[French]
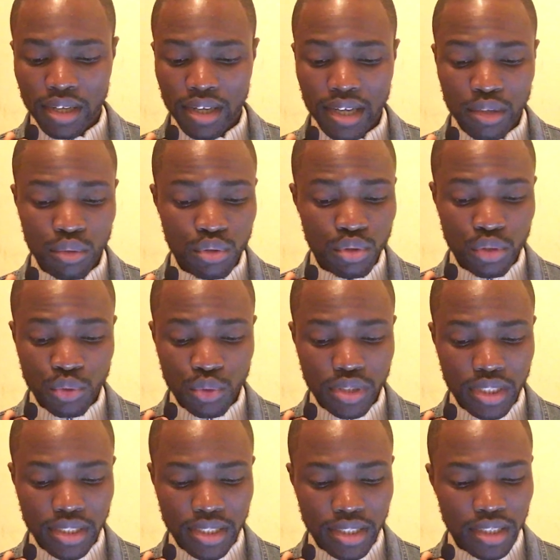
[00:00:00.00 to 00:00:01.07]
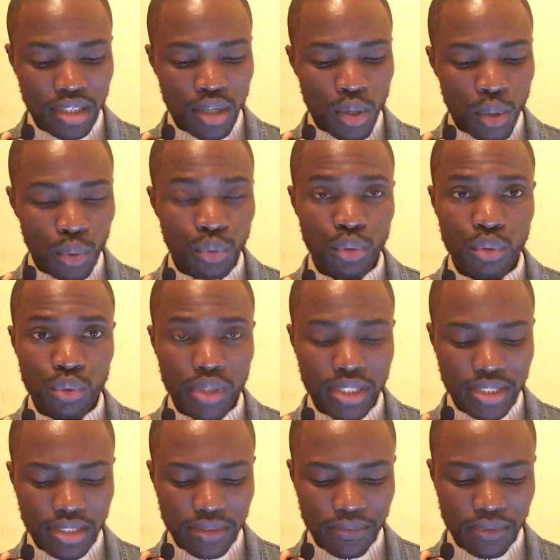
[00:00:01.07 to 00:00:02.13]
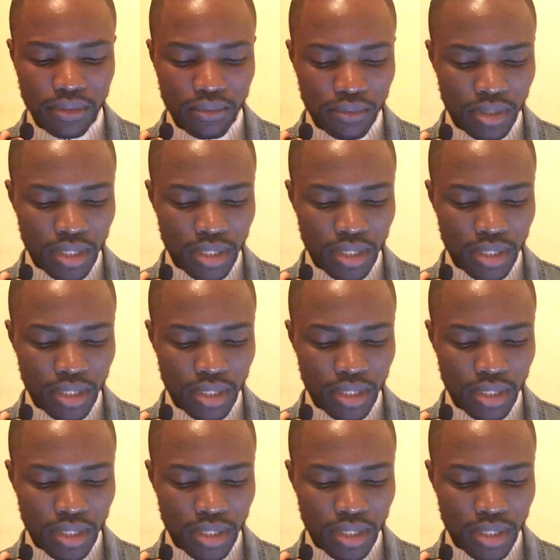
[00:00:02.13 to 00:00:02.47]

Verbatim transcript: qu'à une seule société en nom collectif.